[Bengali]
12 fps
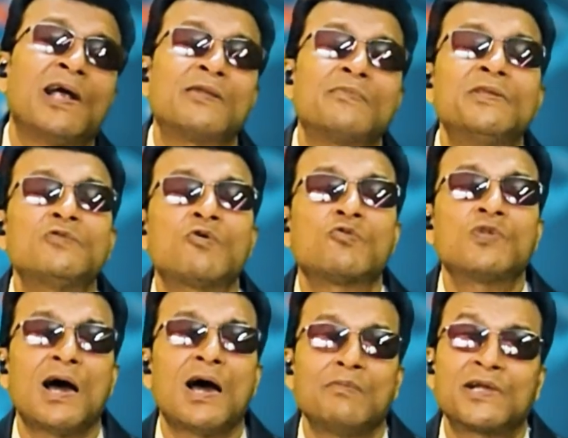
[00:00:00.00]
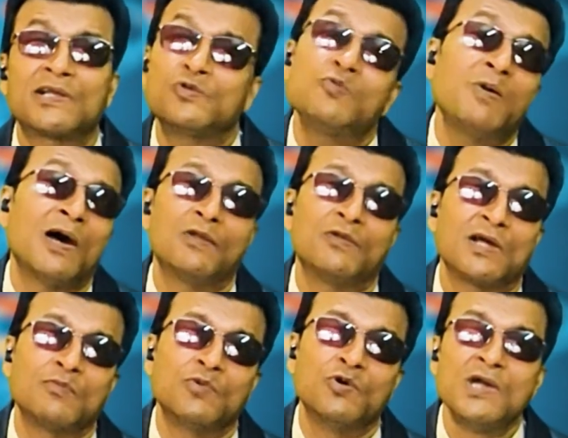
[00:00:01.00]
বাড়বে তখন আমরা কিন্তু ভালো
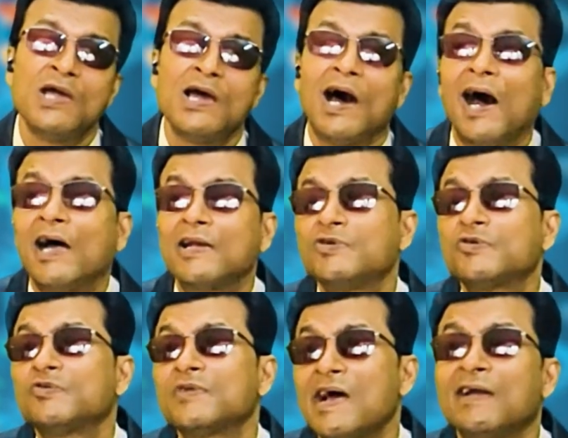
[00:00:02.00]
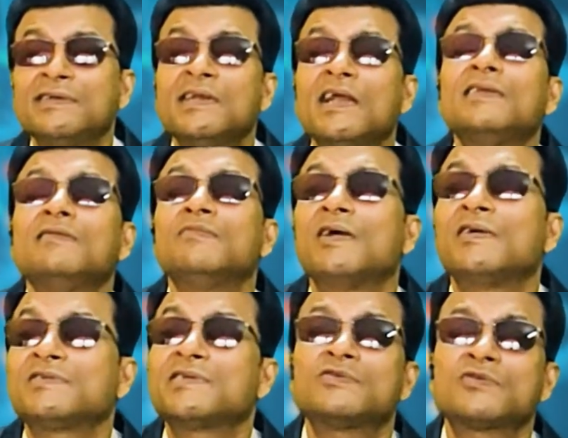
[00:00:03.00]
থাকবো আর যখন অ্যাডিনাল বা
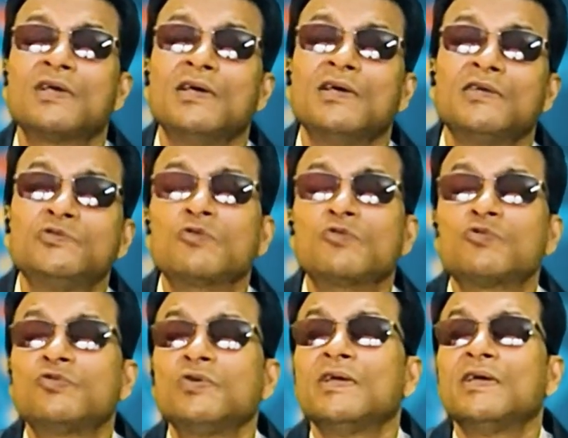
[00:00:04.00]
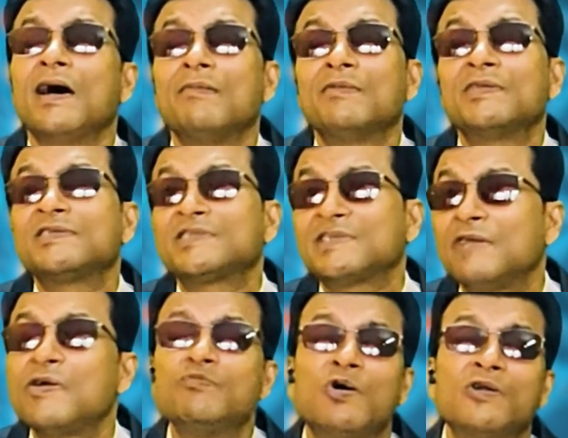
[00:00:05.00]
ট্রেস যখন আমাদের
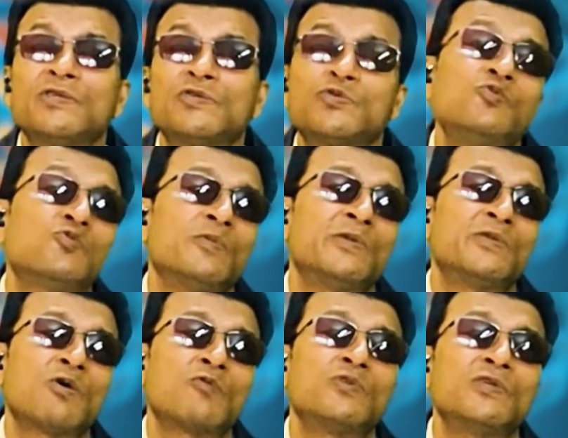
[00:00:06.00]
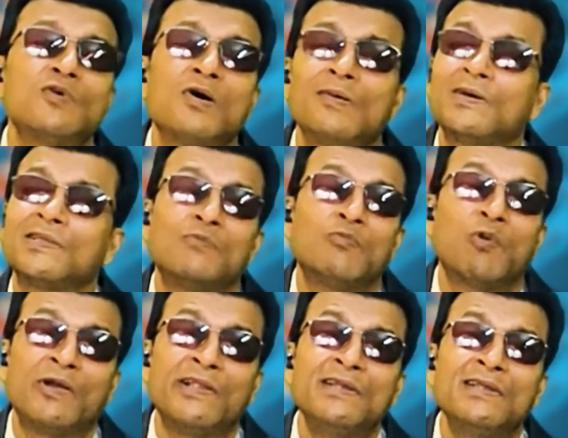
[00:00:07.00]
স্টেরয়েড বডিতে শুরু করবে তখন কিন্তু আমাদের
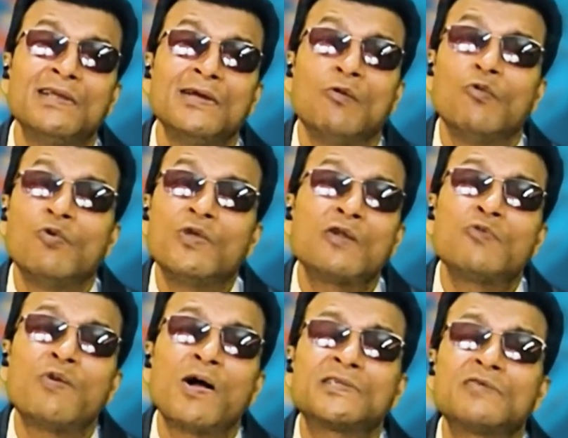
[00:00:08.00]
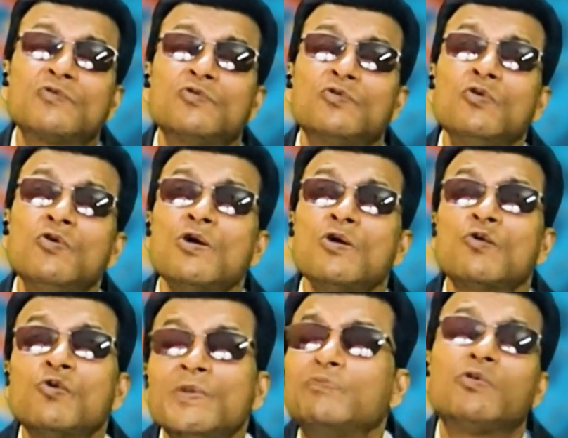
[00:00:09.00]
বডির অন্যান্য ফাংশনগুলো
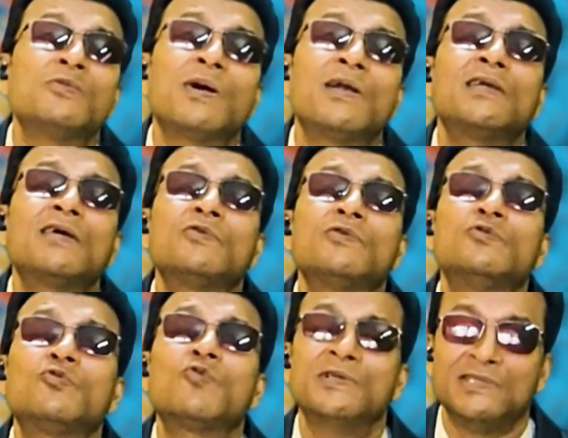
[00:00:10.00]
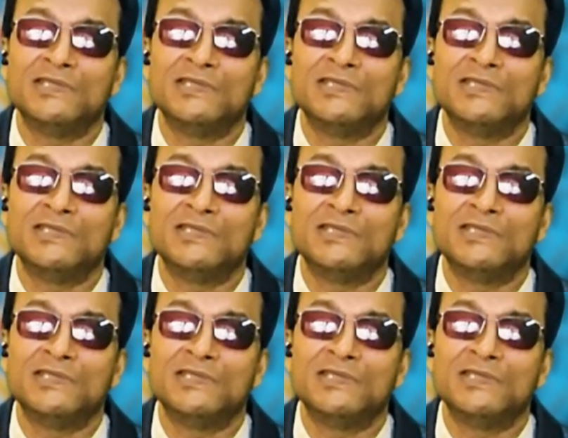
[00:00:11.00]
ঘুমের পরিমাণটাও কিন্তু কমে